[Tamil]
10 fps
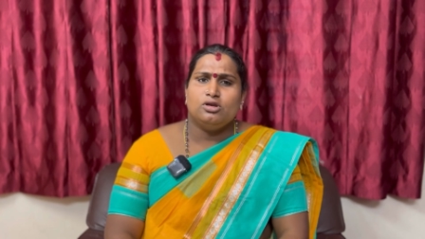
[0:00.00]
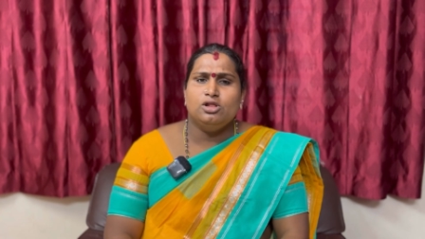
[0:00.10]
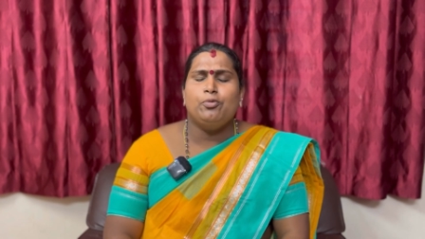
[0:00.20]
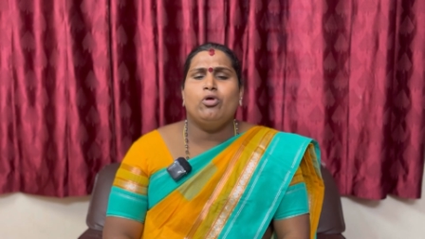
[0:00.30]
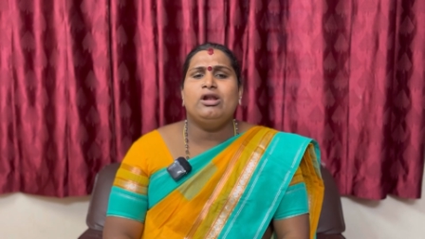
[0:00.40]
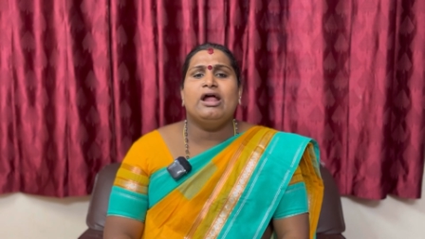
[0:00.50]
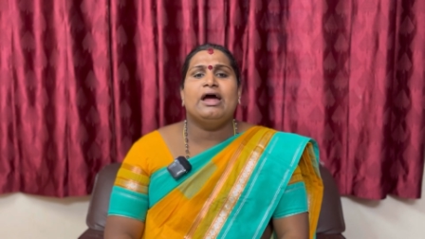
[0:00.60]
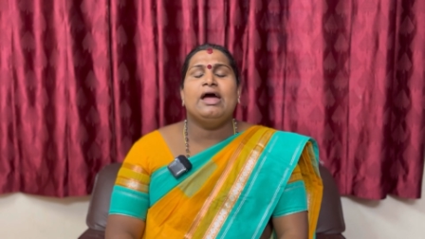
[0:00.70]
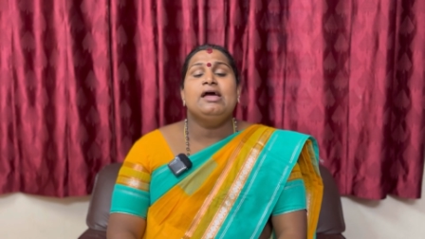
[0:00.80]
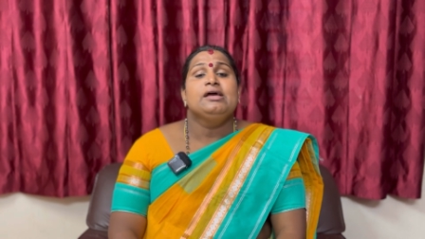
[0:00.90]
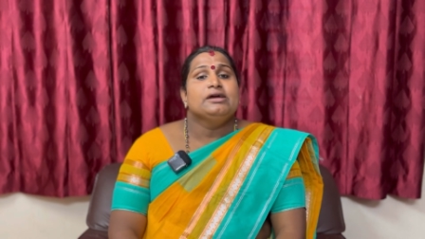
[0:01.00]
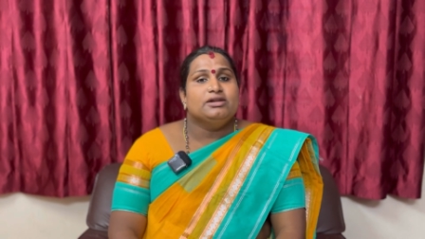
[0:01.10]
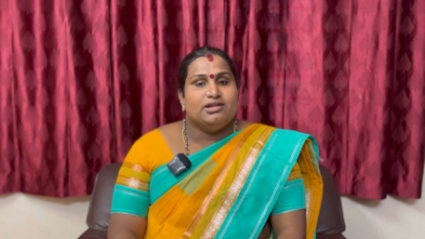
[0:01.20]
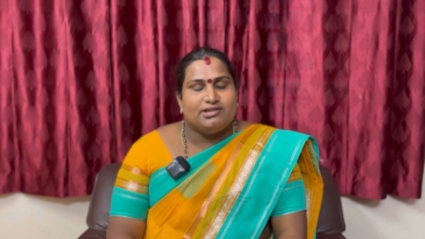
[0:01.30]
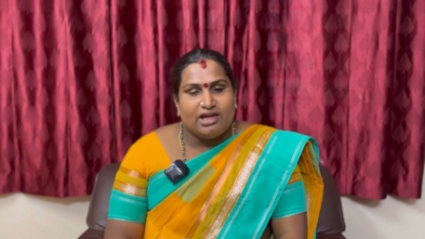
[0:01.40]
இது போன்ற
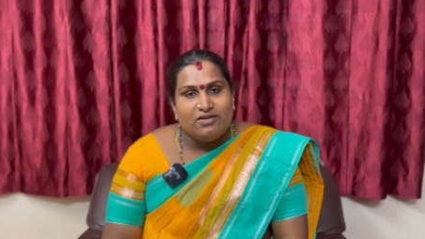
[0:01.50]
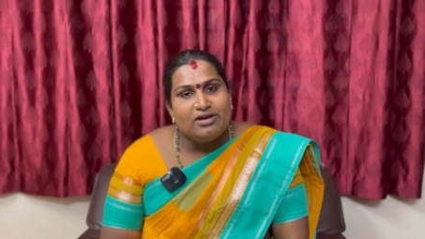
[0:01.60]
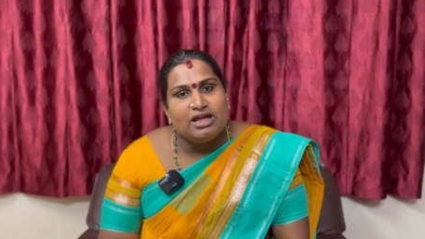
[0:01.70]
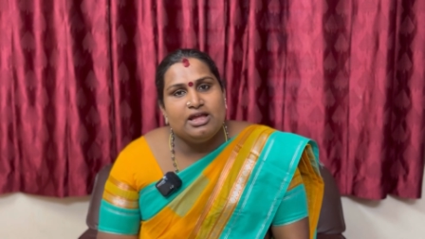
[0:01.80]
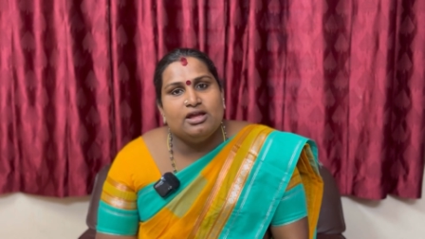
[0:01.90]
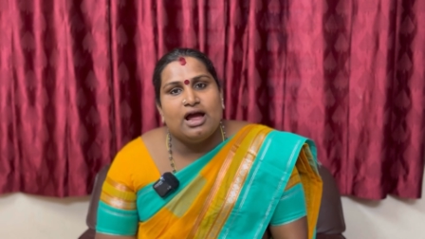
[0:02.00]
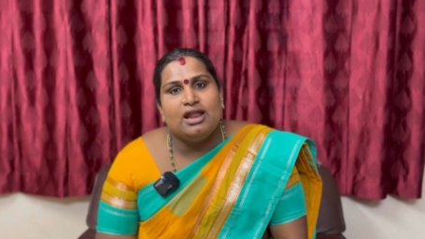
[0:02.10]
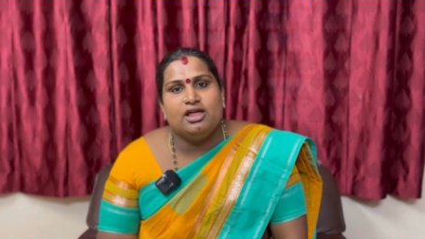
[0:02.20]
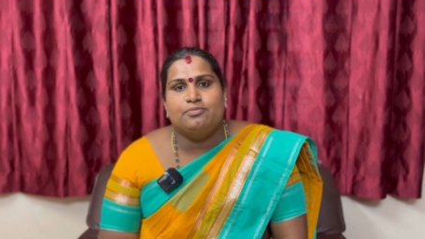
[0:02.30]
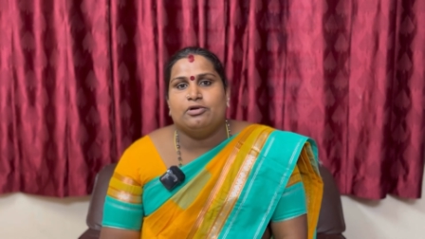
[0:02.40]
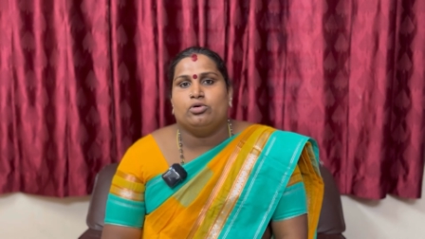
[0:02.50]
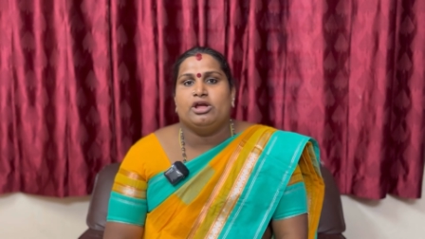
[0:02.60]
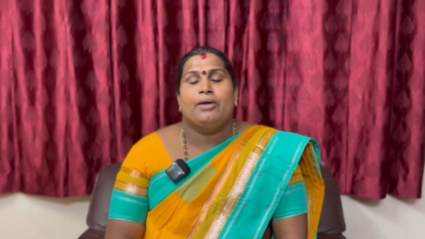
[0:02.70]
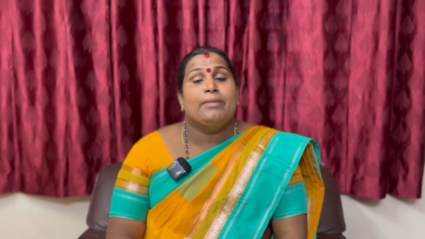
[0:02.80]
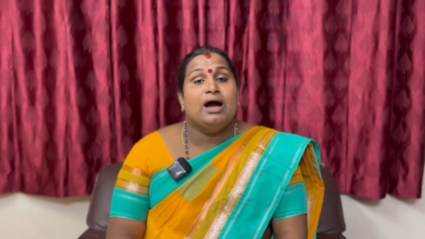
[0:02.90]
இந்த செய்வினையால்
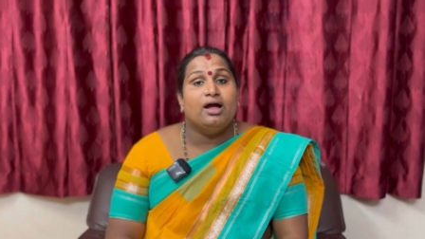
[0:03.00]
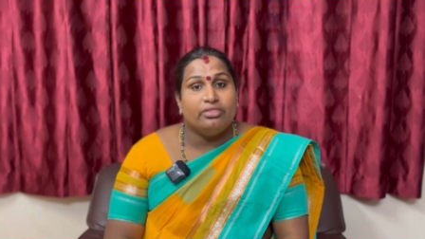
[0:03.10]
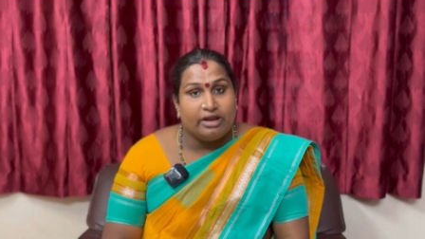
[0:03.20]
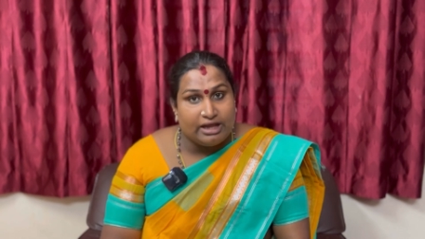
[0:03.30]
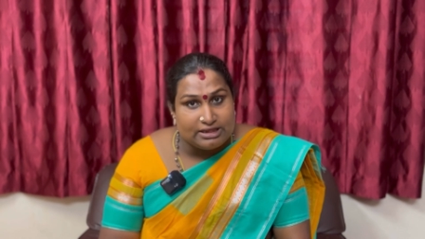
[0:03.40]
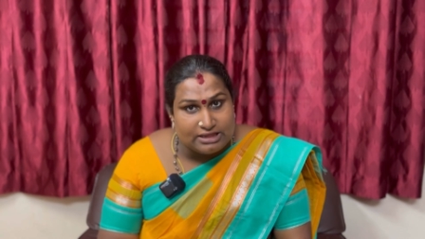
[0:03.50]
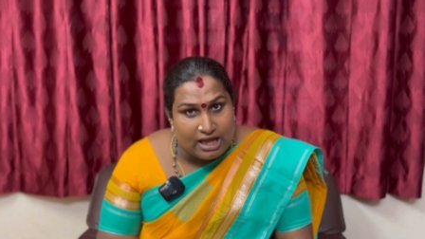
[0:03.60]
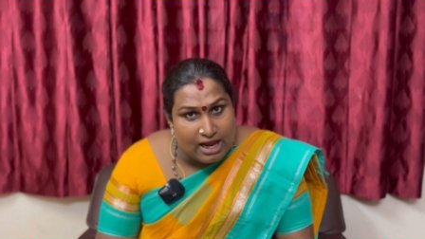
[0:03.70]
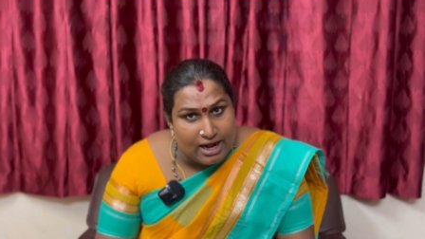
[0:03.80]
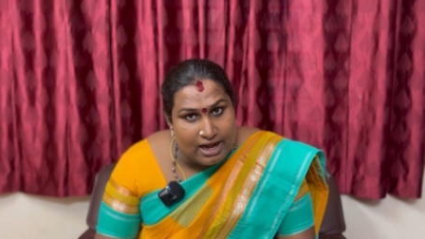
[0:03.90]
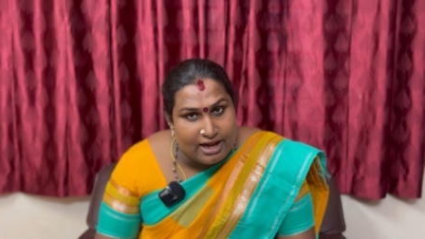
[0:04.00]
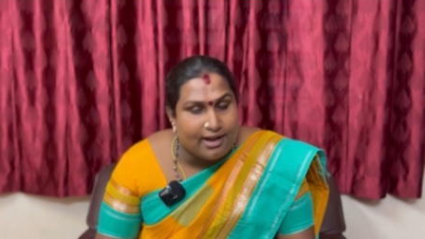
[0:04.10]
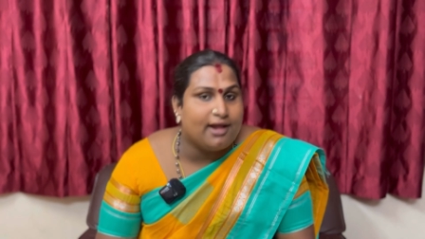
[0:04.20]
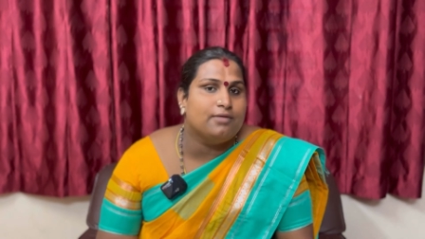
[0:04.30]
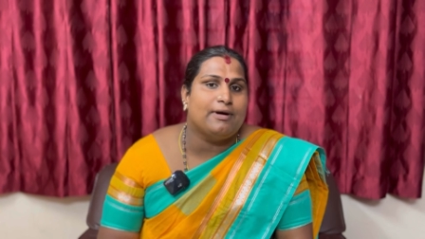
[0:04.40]
ஏற்படக்கூடிய மாந்திரிகத்தால்
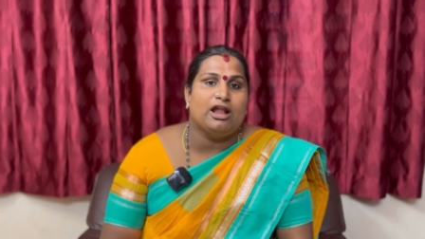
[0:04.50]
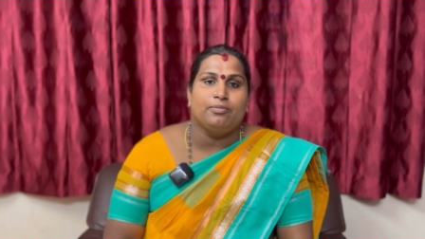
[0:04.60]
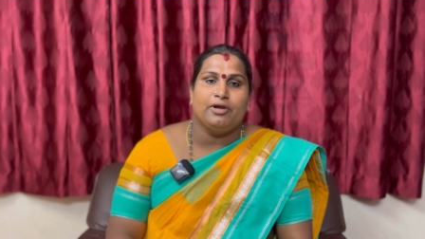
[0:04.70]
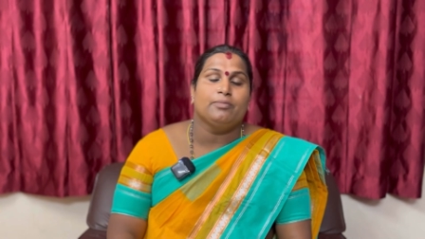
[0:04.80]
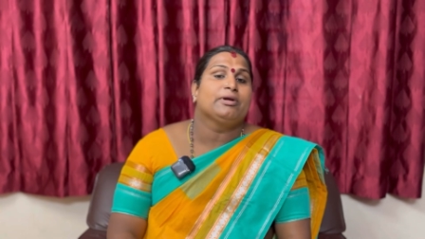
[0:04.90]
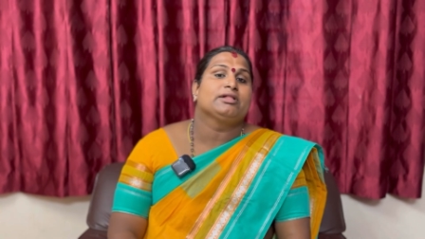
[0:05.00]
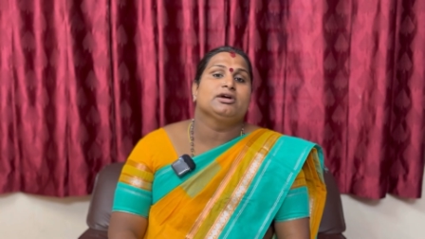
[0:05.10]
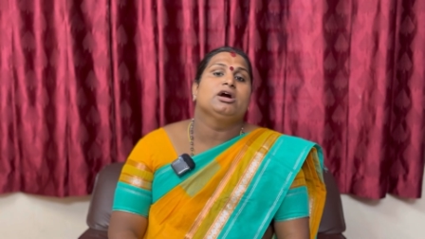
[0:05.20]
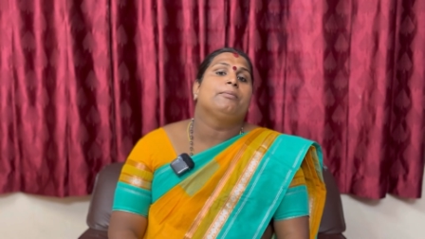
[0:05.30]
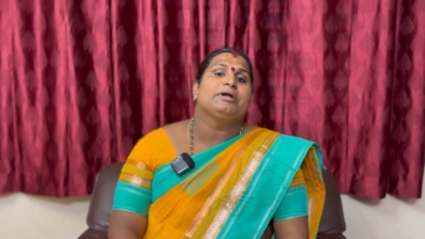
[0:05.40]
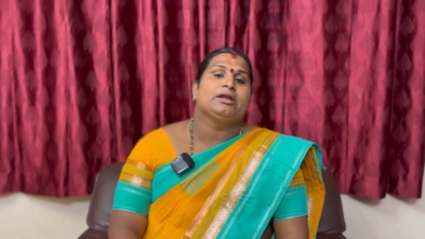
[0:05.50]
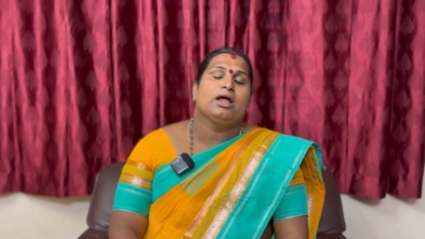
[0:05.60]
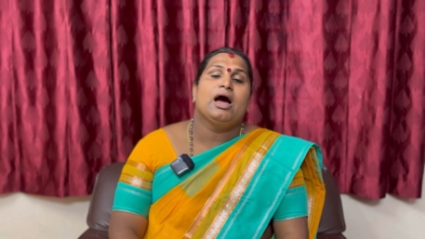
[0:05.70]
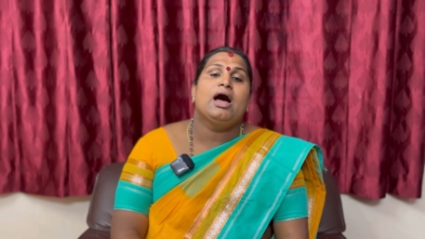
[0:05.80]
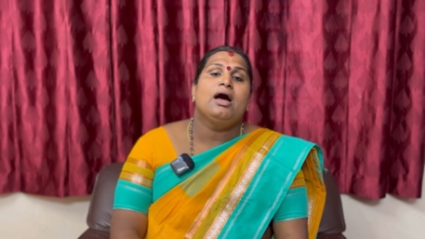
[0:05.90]
ஏதாவது பாதிப்பு ஏற்படுது
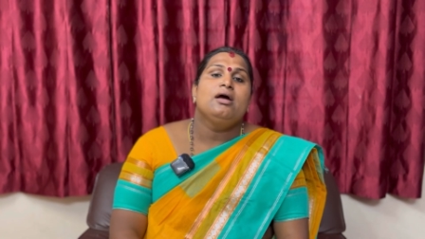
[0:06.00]
அப்படின்னா